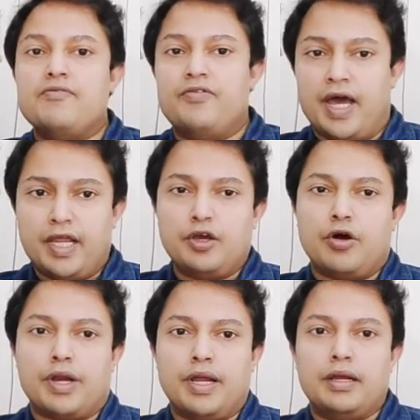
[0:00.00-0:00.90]
ভ্যারি
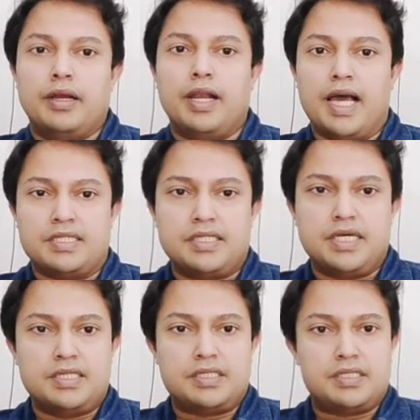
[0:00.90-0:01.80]
করে লাইসেন্স